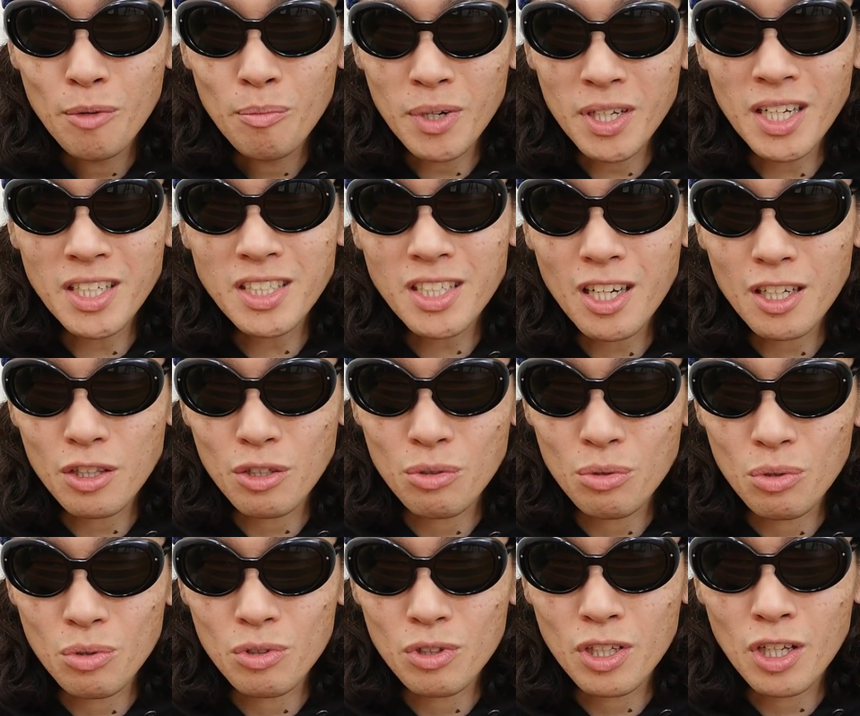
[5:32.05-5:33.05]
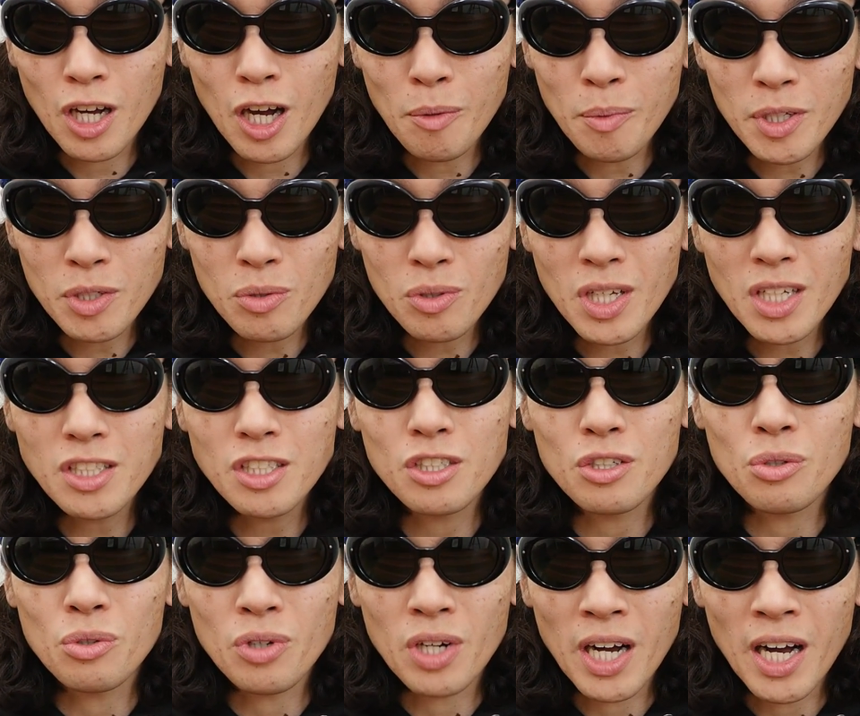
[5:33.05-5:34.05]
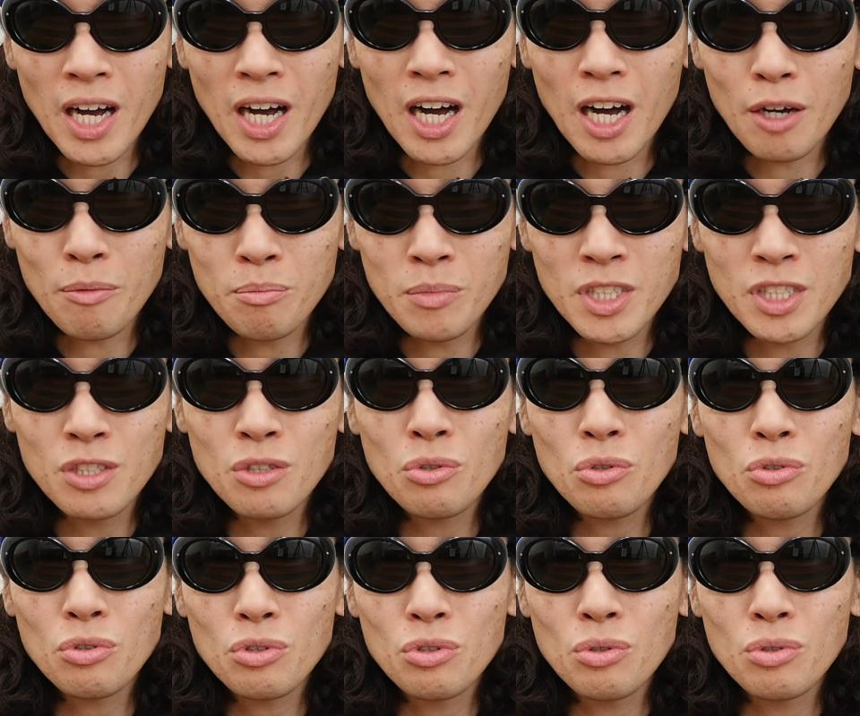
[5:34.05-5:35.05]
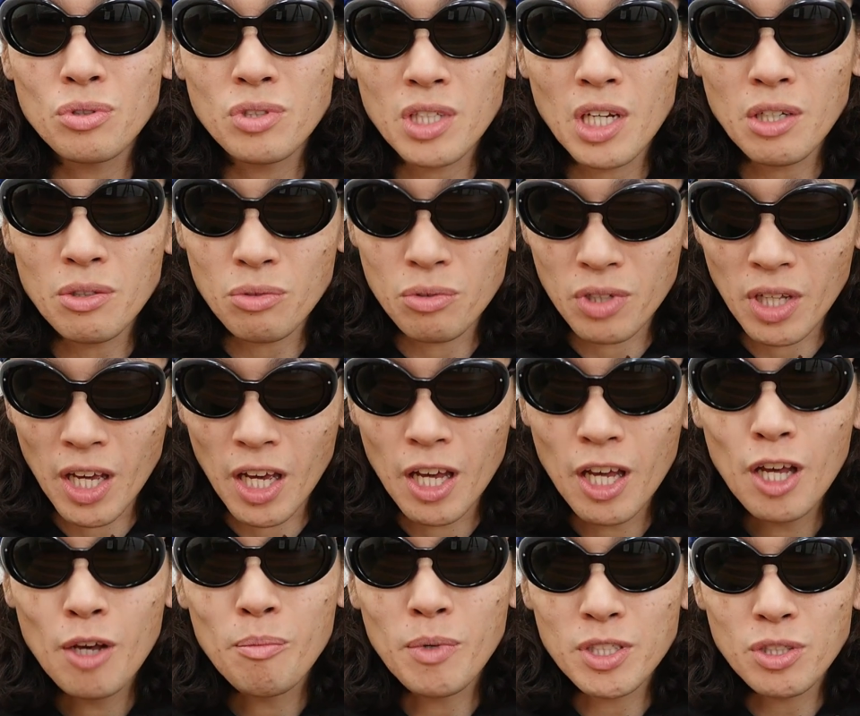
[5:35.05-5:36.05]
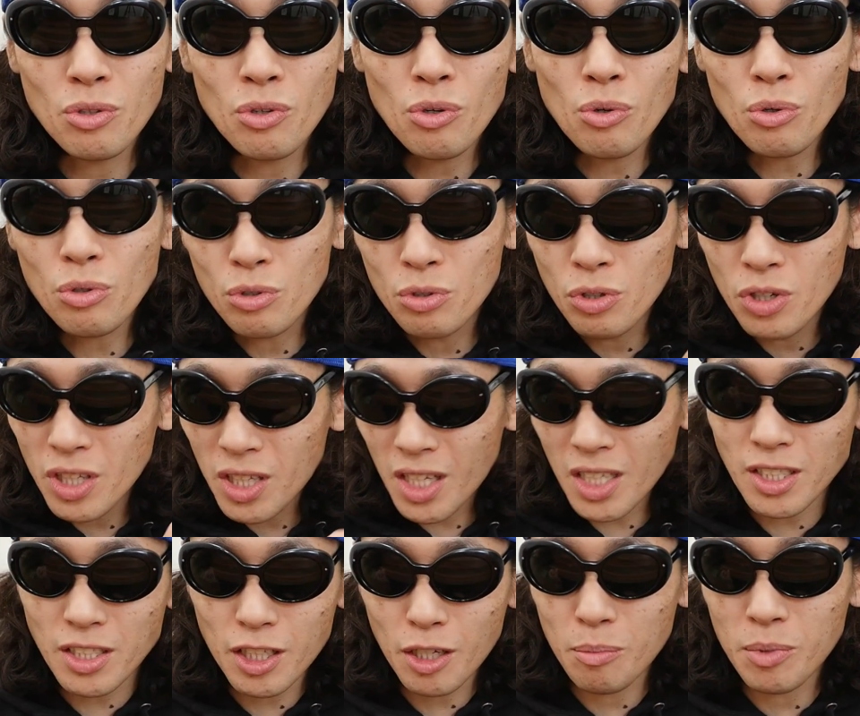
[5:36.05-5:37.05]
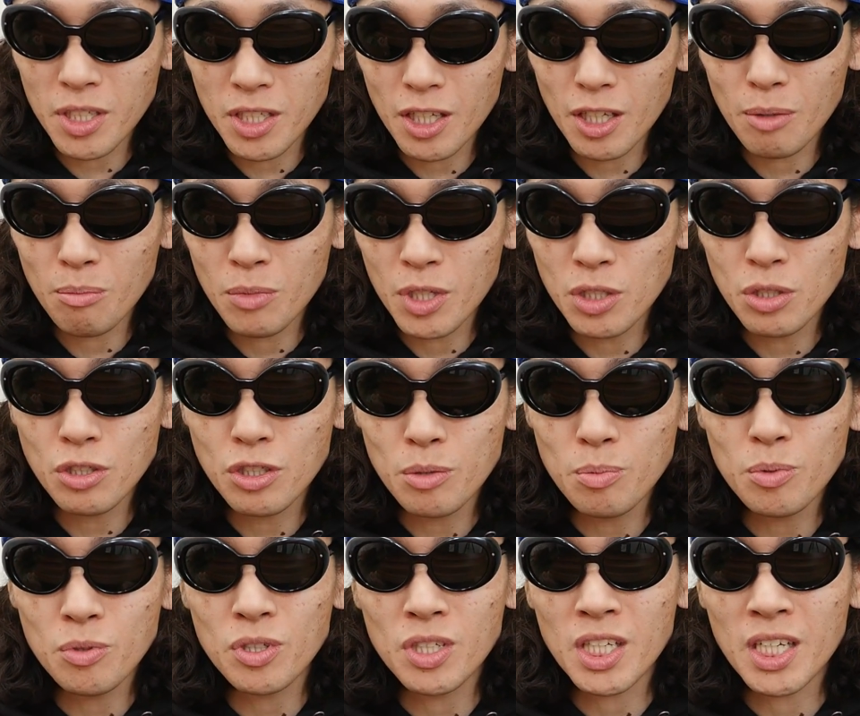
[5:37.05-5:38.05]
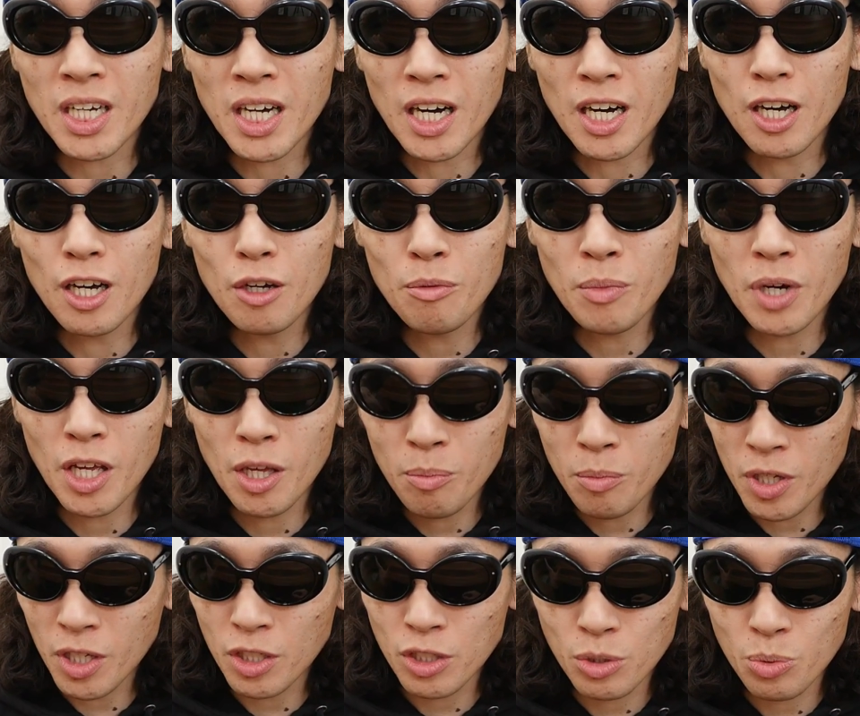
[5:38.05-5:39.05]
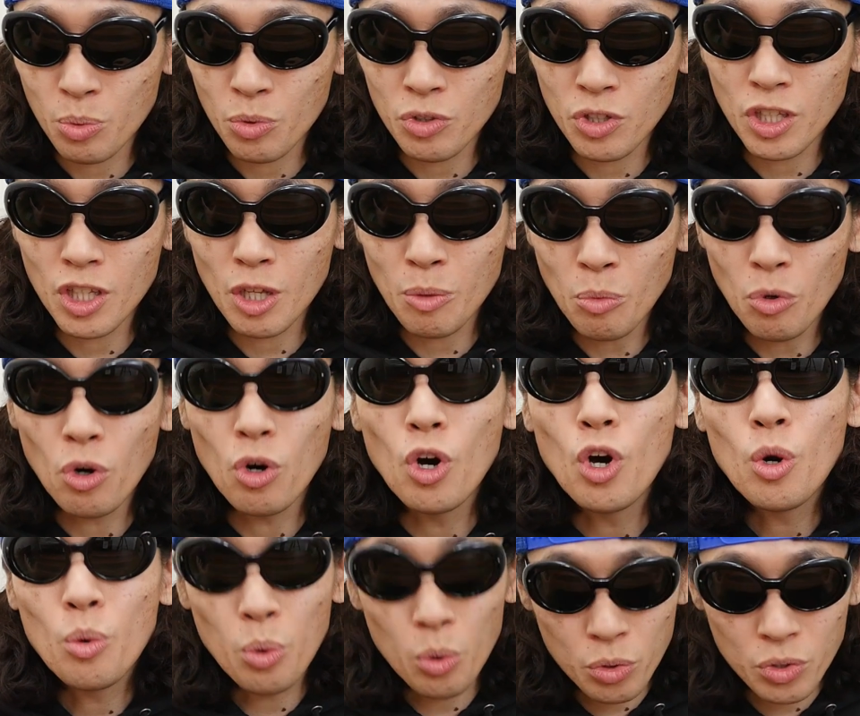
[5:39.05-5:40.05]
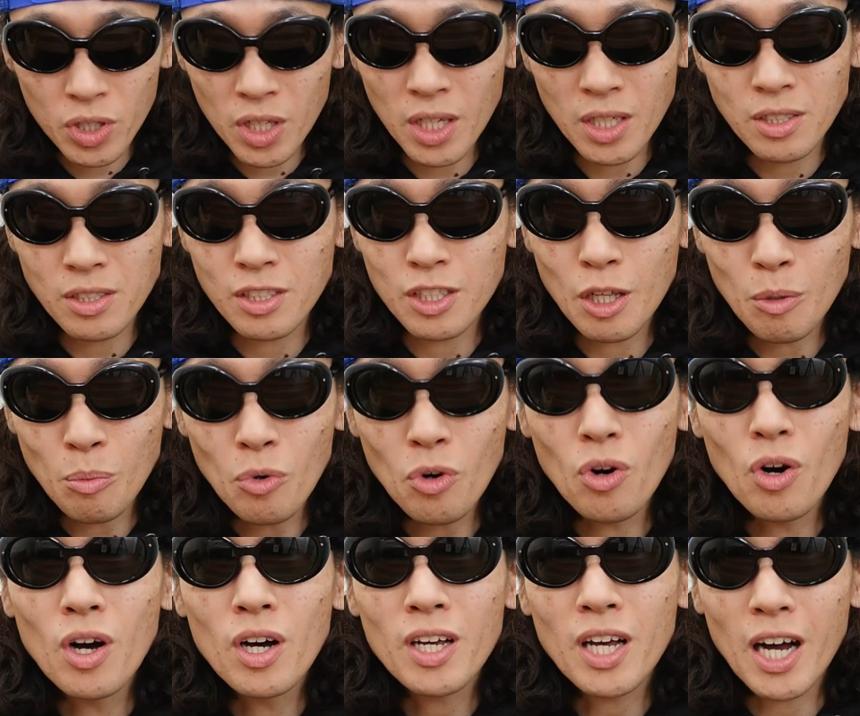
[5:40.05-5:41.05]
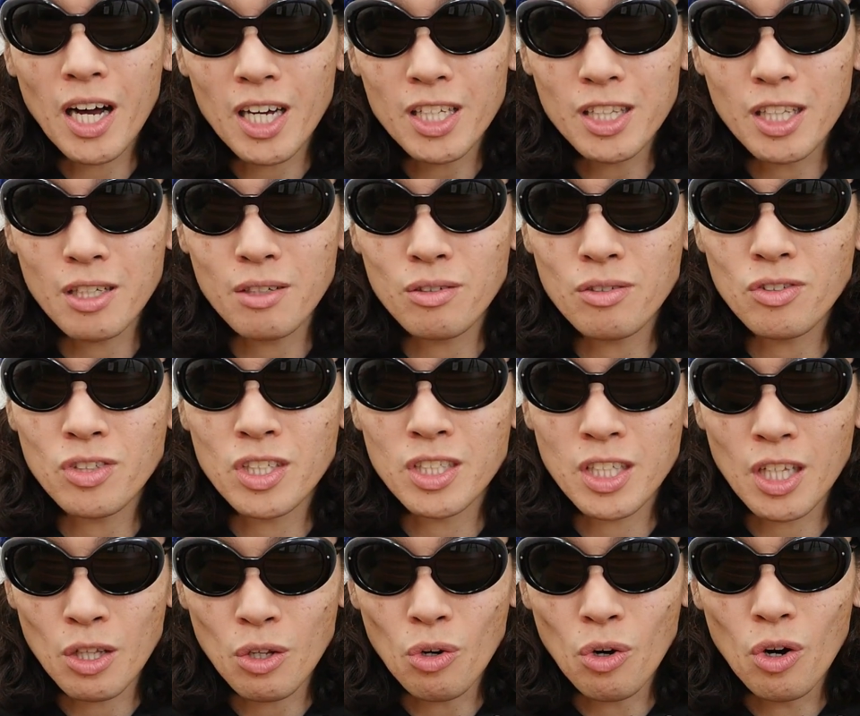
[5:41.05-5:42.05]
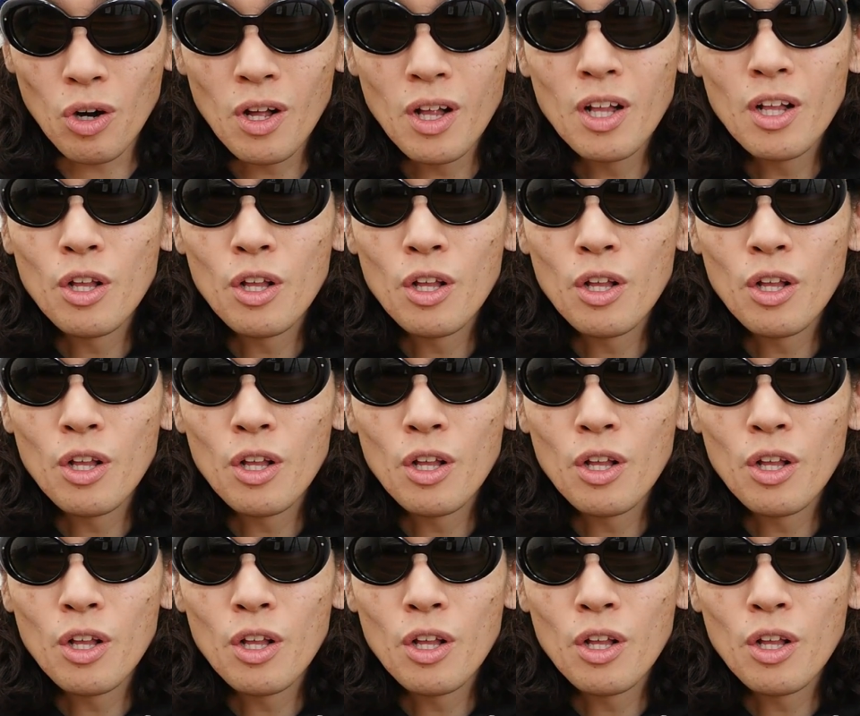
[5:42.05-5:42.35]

まあ、なぜかっていうと、かまど炭治郎が水の呼吸を使うので、まあ、それを繰り出すたびに水しぶきが、まあ、MX4D でも 4DX でもかかってくるんですけど、